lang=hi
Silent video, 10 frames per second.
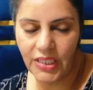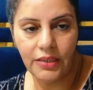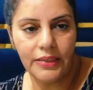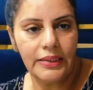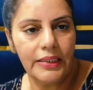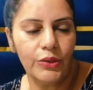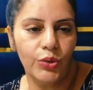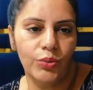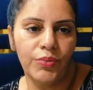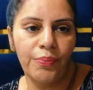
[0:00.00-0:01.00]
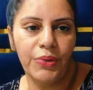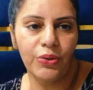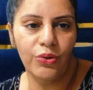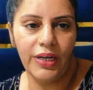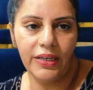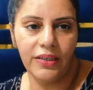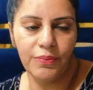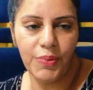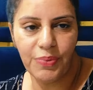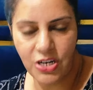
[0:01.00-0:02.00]
दिक्कत थी तो मम्मी को
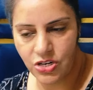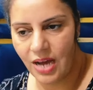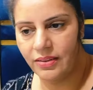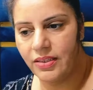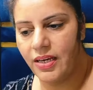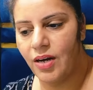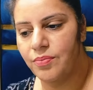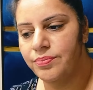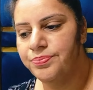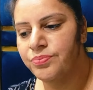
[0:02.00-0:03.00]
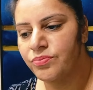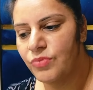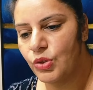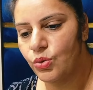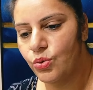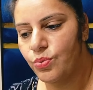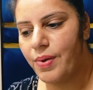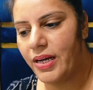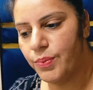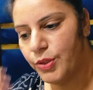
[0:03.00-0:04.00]
लेकर भी परेशान थे हम तो
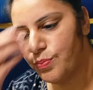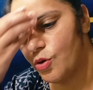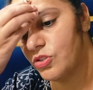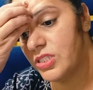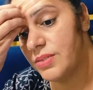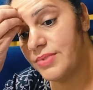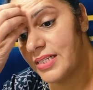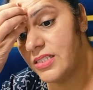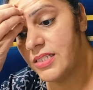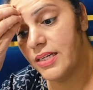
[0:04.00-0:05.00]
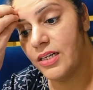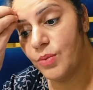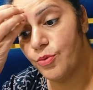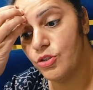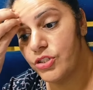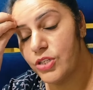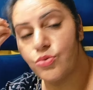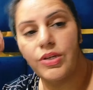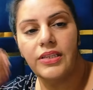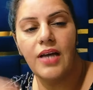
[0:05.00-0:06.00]
पानीपत पहुँचे जब चाची के घर पहुँचे
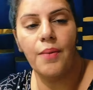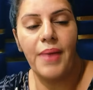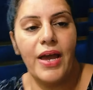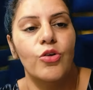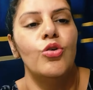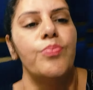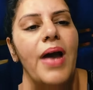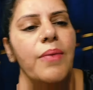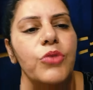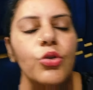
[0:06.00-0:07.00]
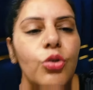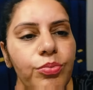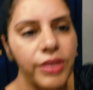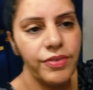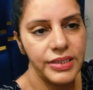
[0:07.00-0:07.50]
सुनीता मैं घूम मैं हम तो घूमते